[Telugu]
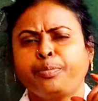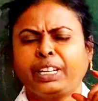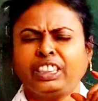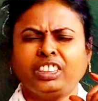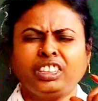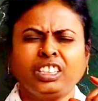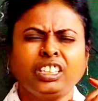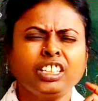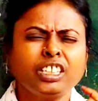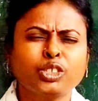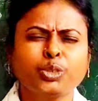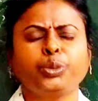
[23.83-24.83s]
ప్రతి
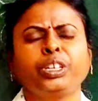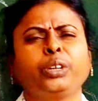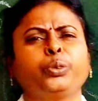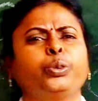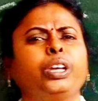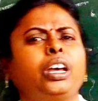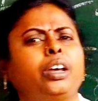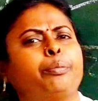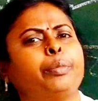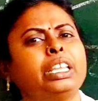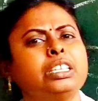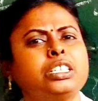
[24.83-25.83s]
చోట కూడా
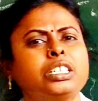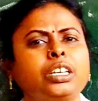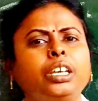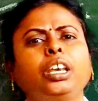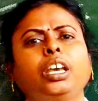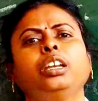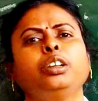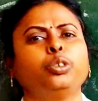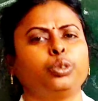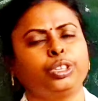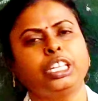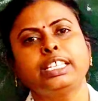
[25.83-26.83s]
మంచి అని
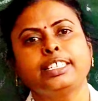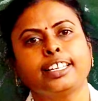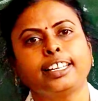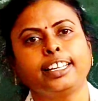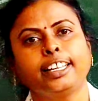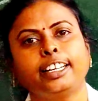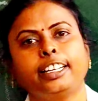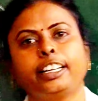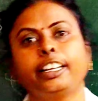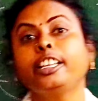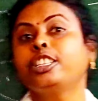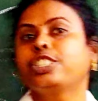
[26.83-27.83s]
గుర్తించాలి అని
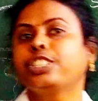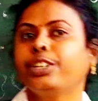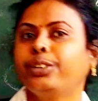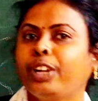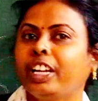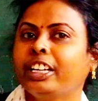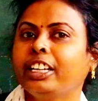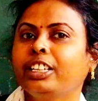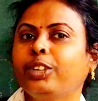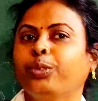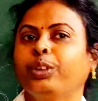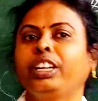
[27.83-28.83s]
అంటే చెడు
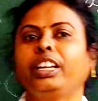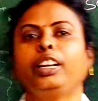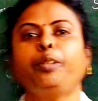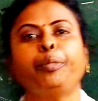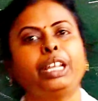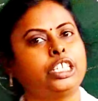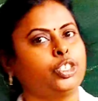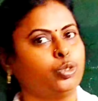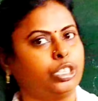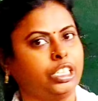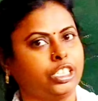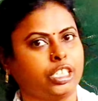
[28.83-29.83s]
అనేది ఉంటేనే మంచి
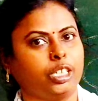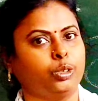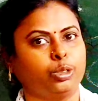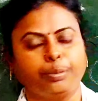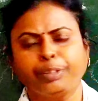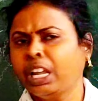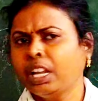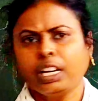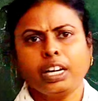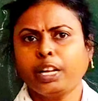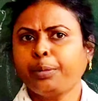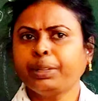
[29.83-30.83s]
గుర్తించగలుగుతాం
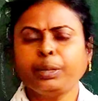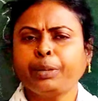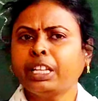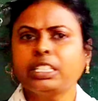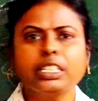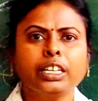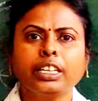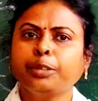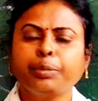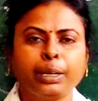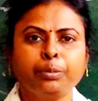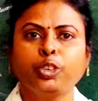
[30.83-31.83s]
లేకపోతే మంచి అనేది
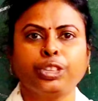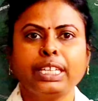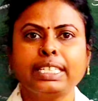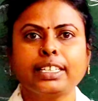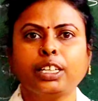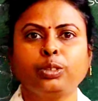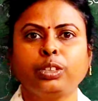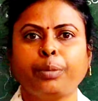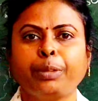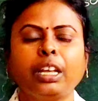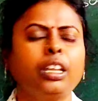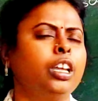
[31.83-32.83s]
మనం
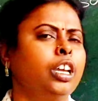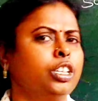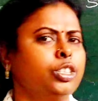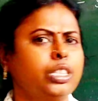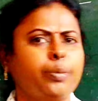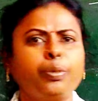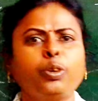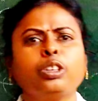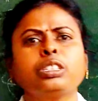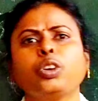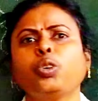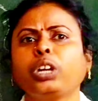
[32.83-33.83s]
గుర్తించగలుగుతామా
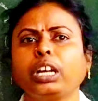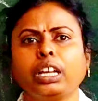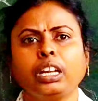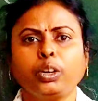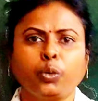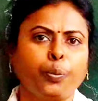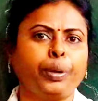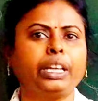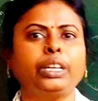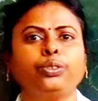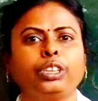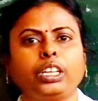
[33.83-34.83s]
సపోజ్ ఒక
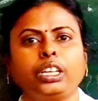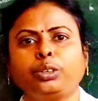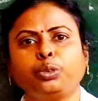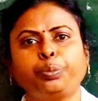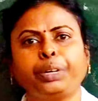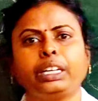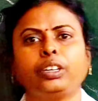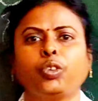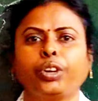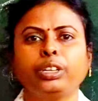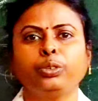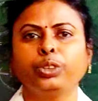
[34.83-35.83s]
రూపాయి ఉంది రూపాయి
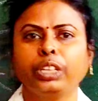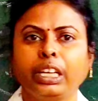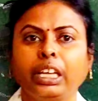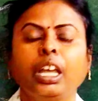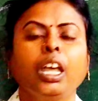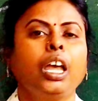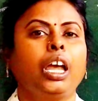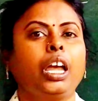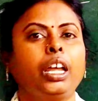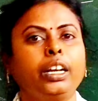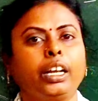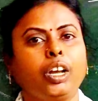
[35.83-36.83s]
కాయిన్ ఉంది ఆ
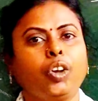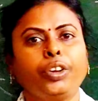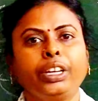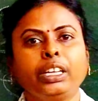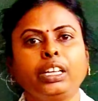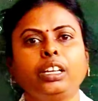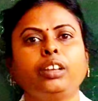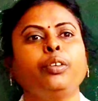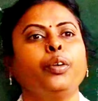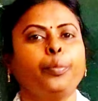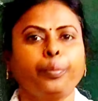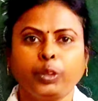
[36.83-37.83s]
కాయిన్ కి
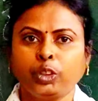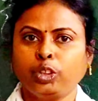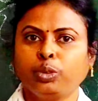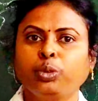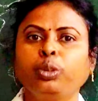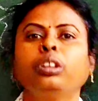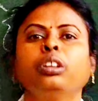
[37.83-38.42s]
ముందు